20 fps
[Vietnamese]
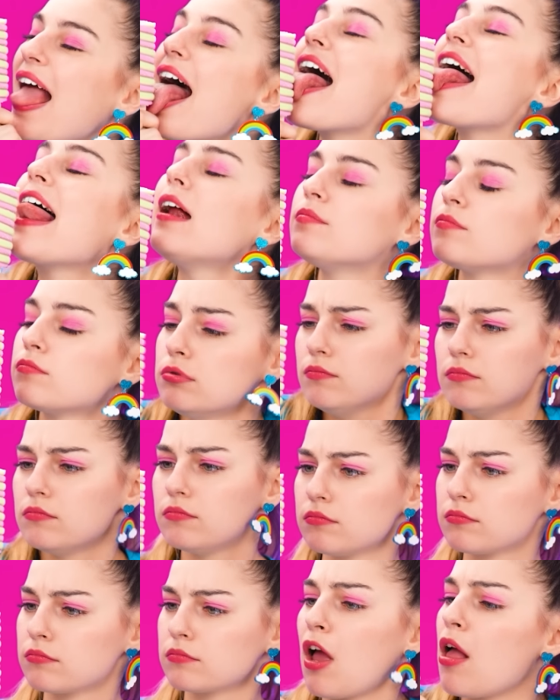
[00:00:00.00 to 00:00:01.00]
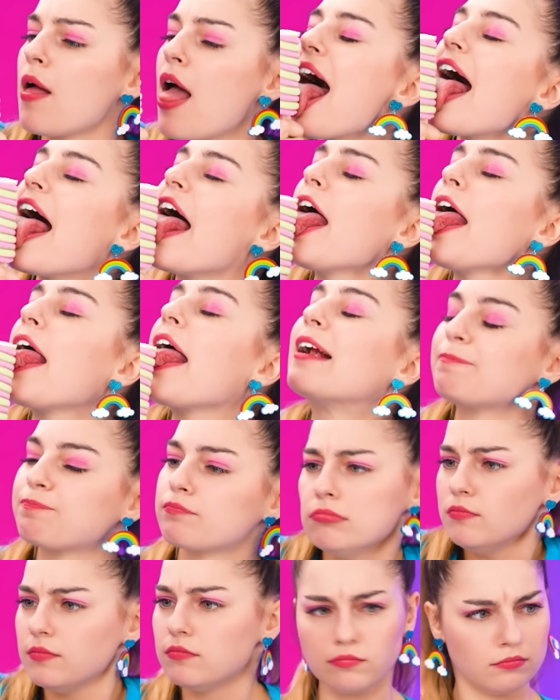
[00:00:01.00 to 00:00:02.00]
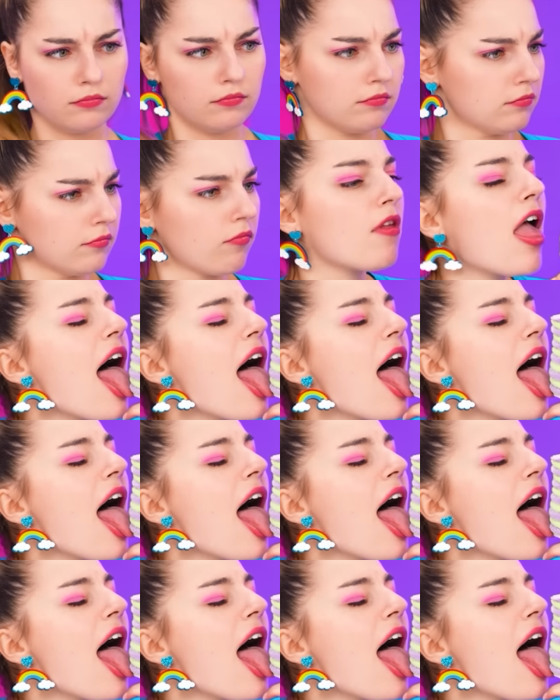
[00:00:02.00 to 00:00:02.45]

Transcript: để giúp Nó ngon thật đấy